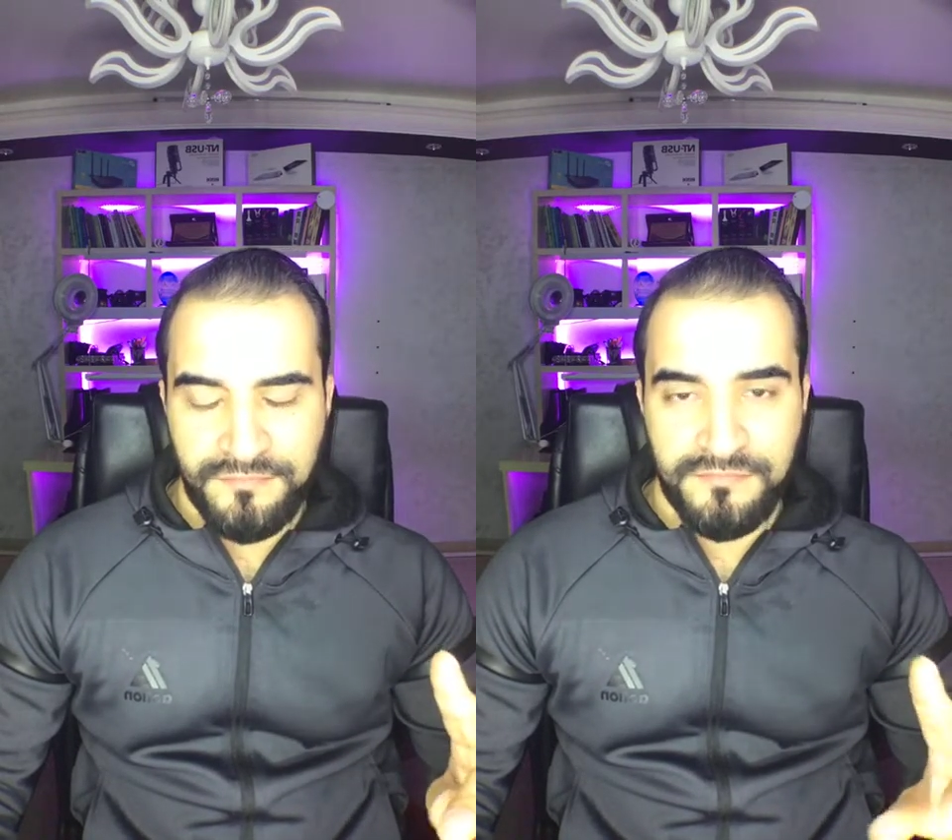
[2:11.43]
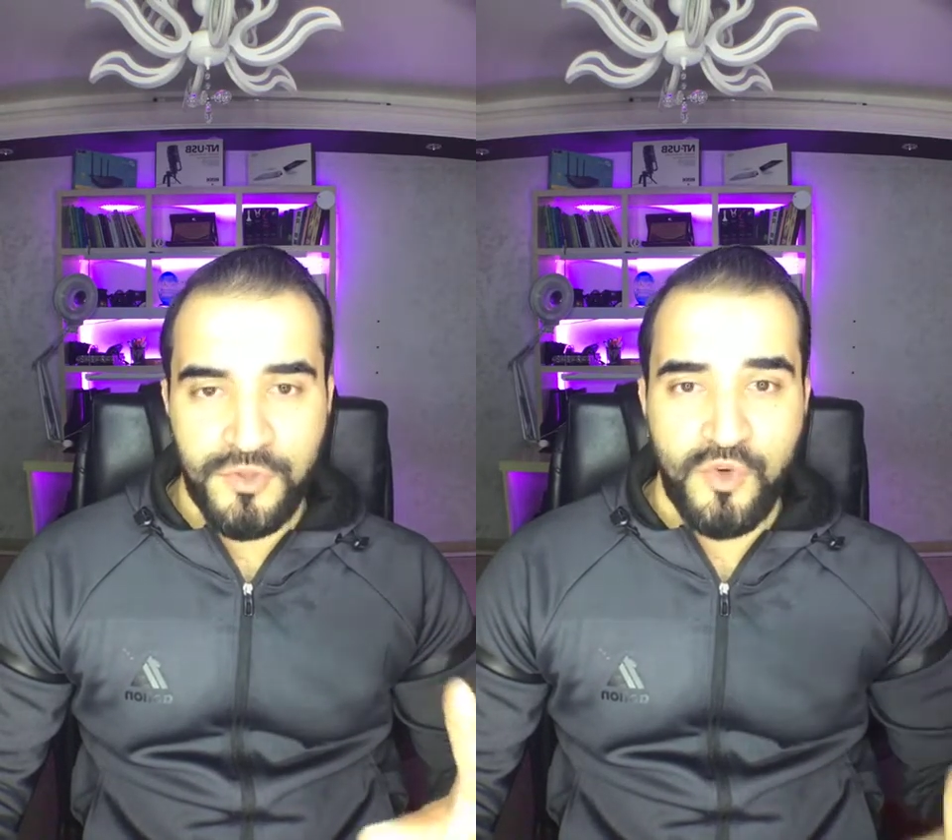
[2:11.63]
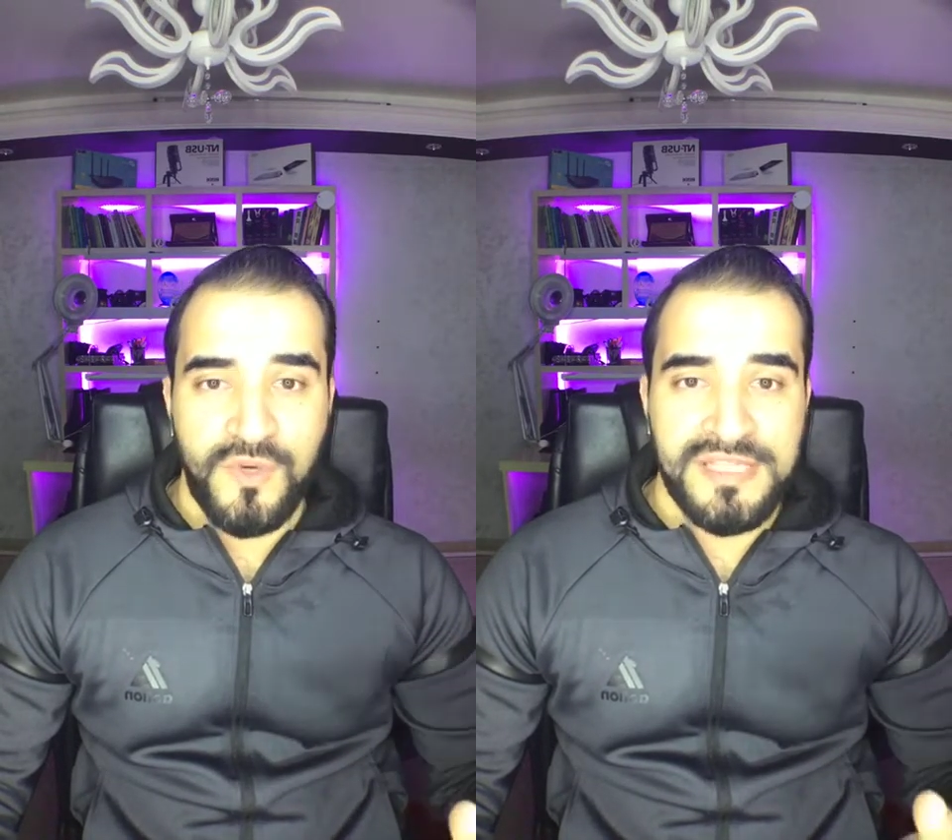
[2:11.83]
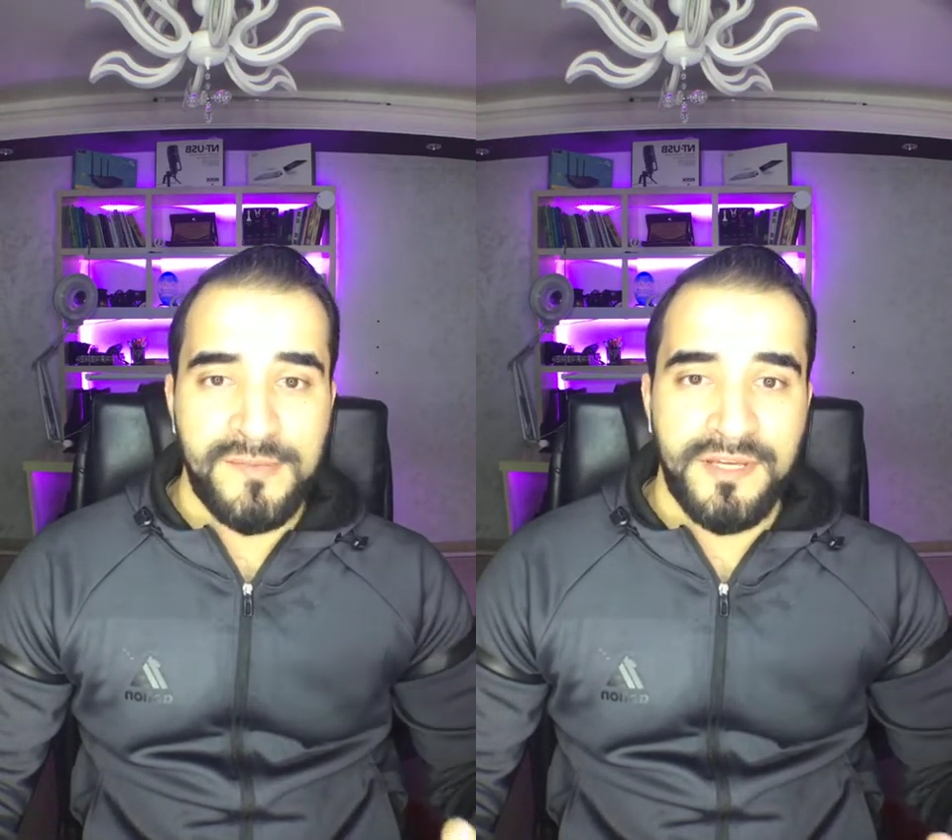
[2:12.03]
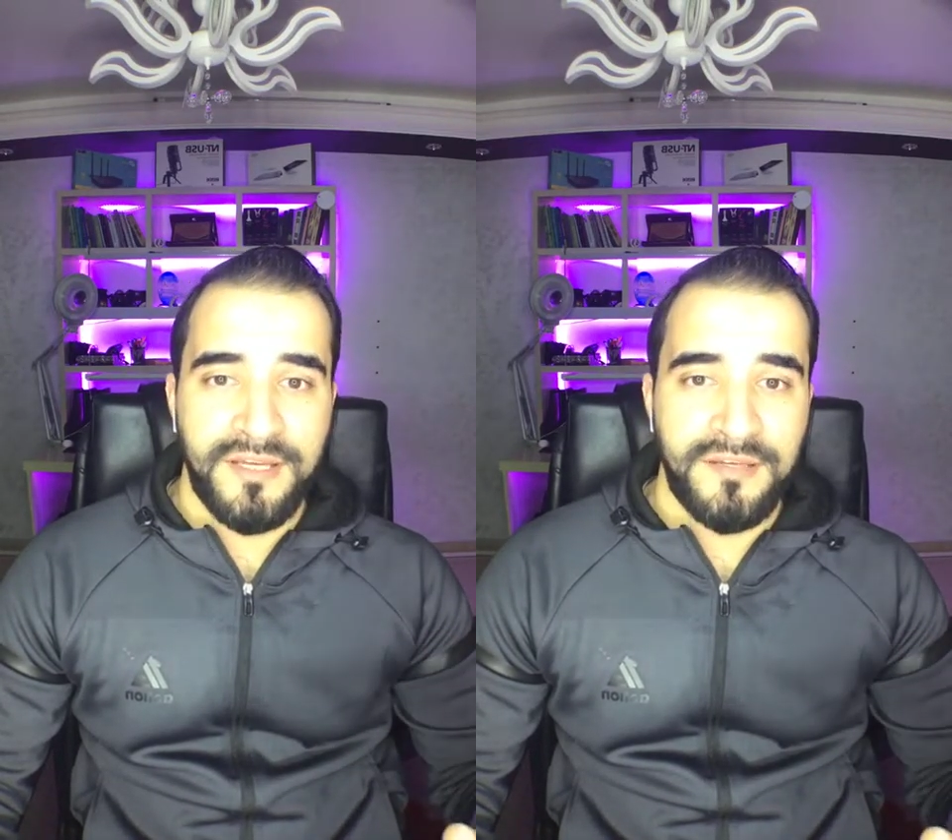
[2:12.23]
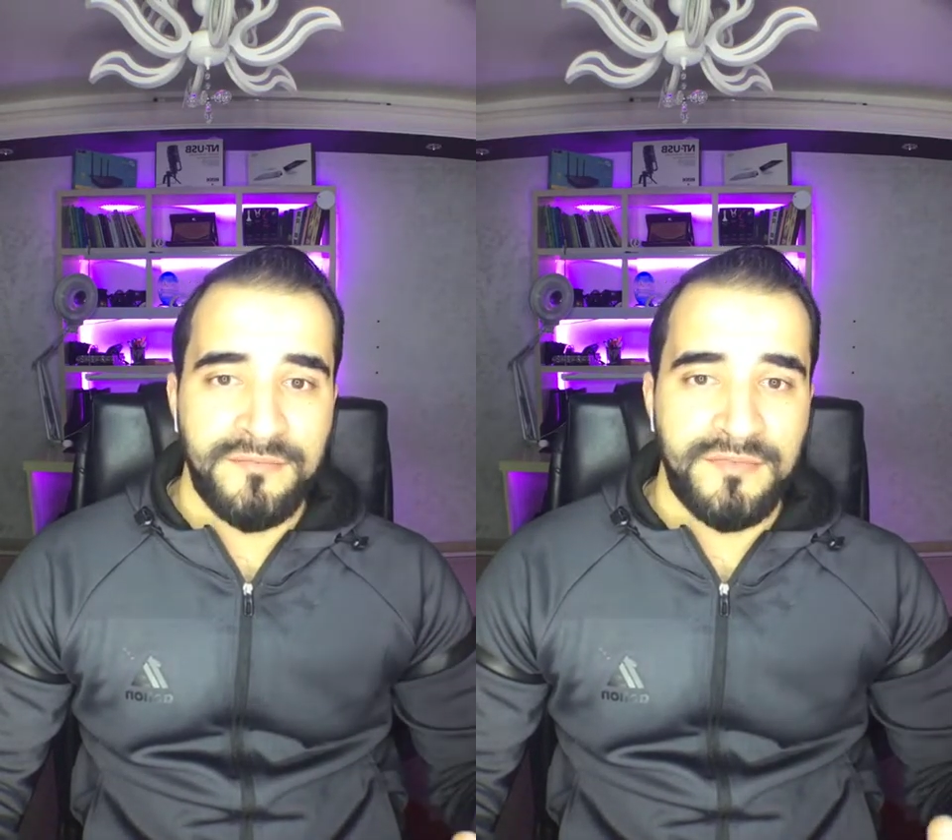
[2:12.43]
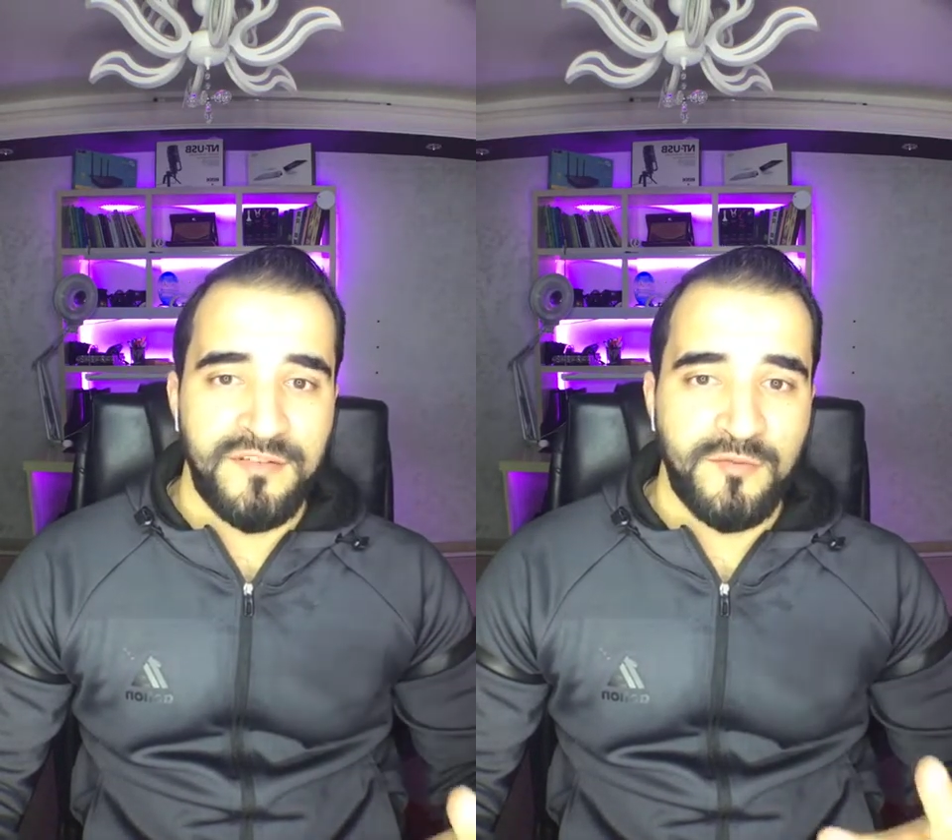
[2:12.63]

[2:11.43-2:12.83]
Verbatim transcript: شو هو السي بي اي كيف